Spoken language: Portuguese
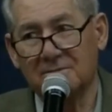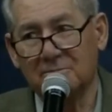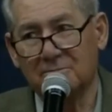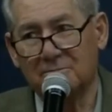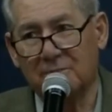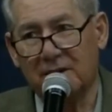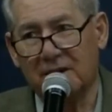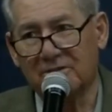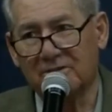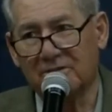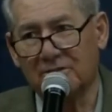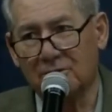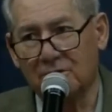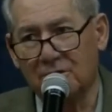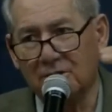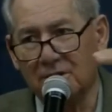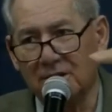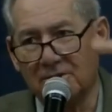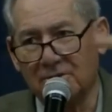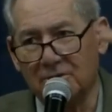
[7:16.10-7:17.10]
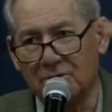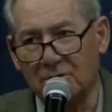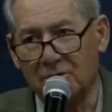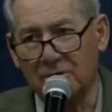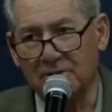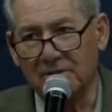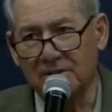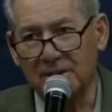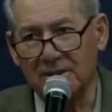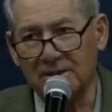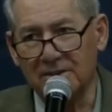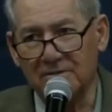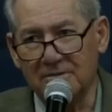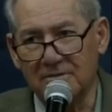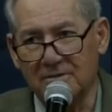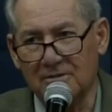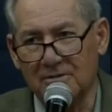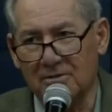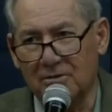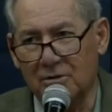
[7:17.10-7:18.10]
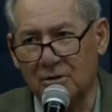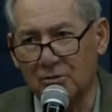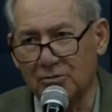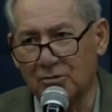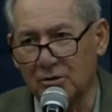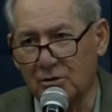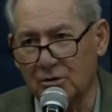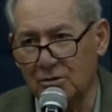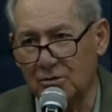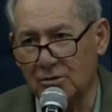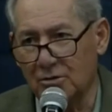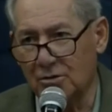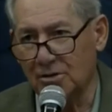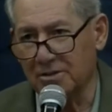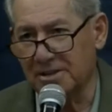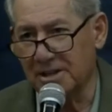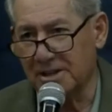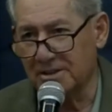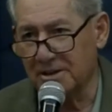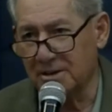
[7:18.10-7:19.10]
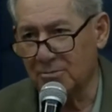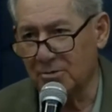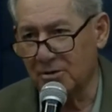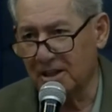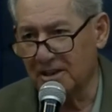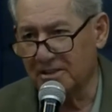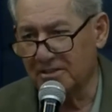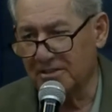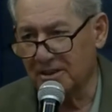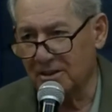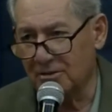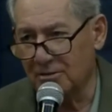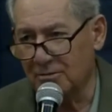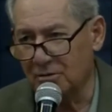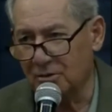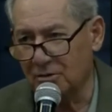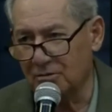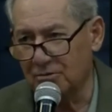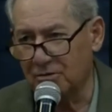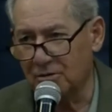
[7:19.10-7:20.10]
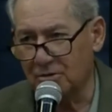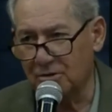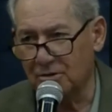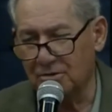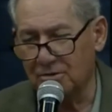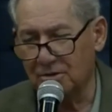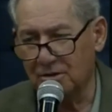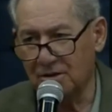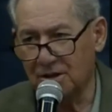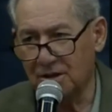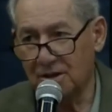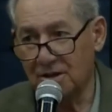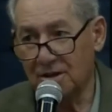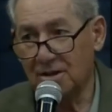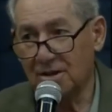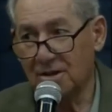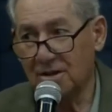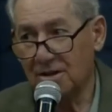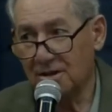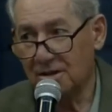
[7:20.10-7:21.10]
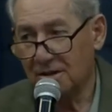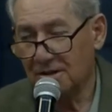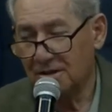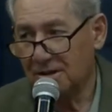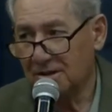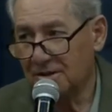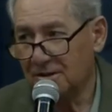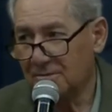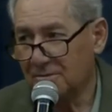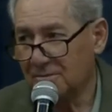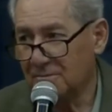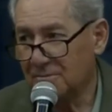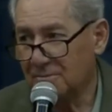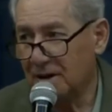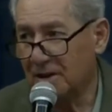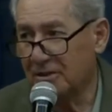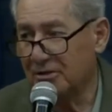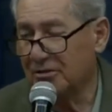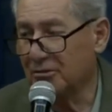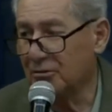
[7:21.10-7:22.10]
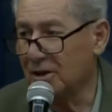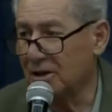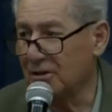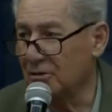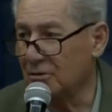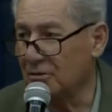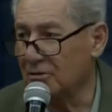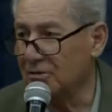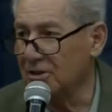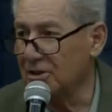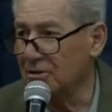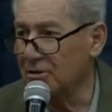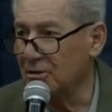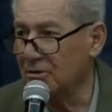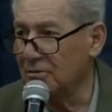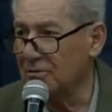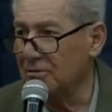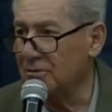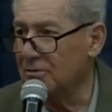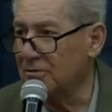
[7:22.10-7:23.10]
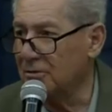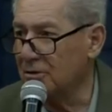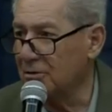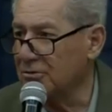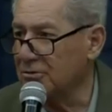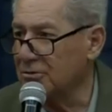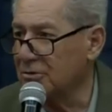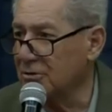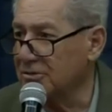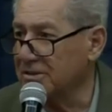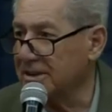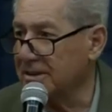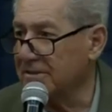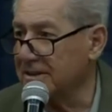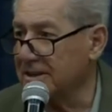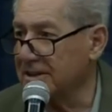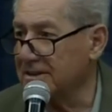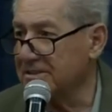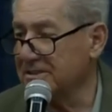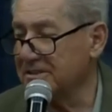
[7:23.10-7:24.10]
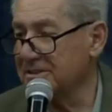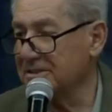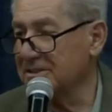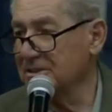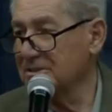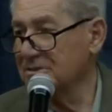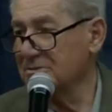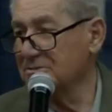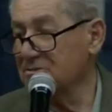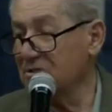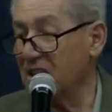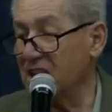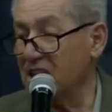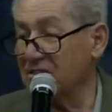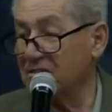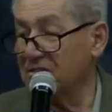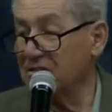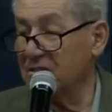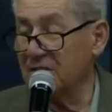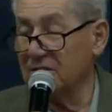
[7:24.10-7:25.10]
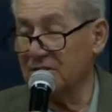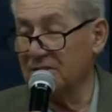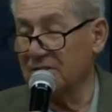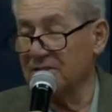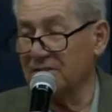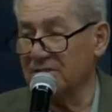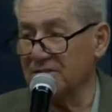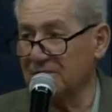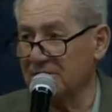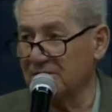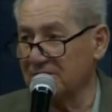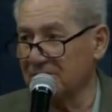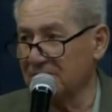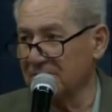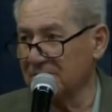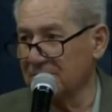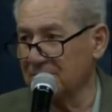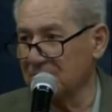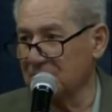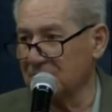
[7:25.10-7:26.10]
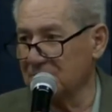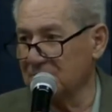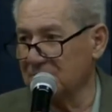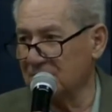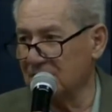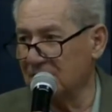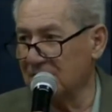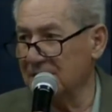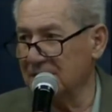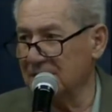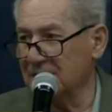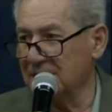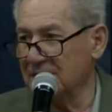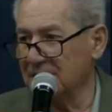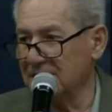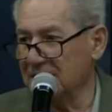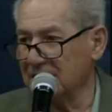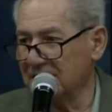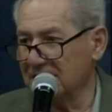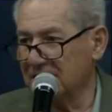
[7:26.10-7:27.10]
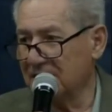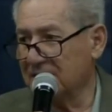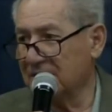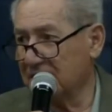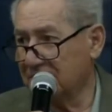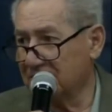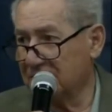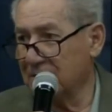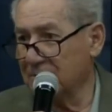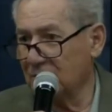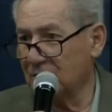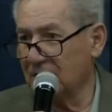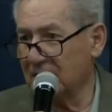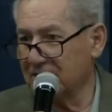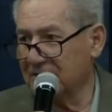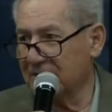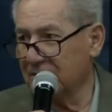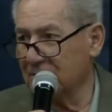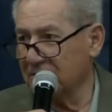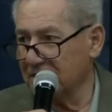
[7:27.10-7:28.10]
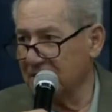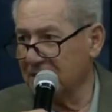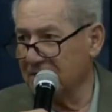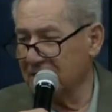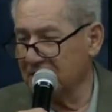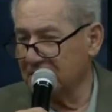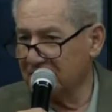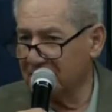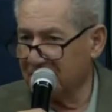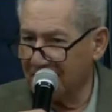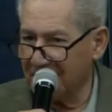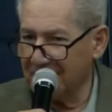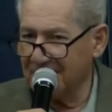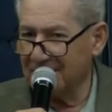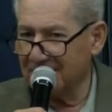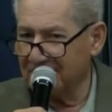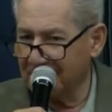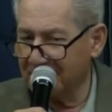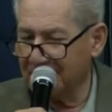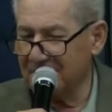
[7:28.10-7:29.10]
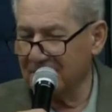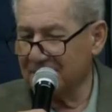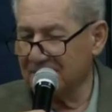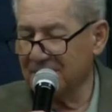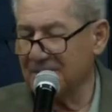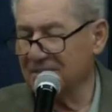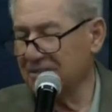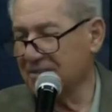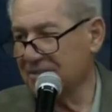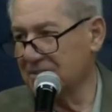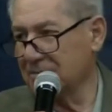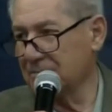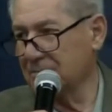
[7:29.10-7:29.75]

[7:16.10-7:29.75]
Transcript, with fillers: Passou a nuvem, voltou, outra tribulação, voltou. Passou a nuvem de novo, voltou outra vez. Três vezes. Não é? Quer dizer, tribulação quer dizer três vezes.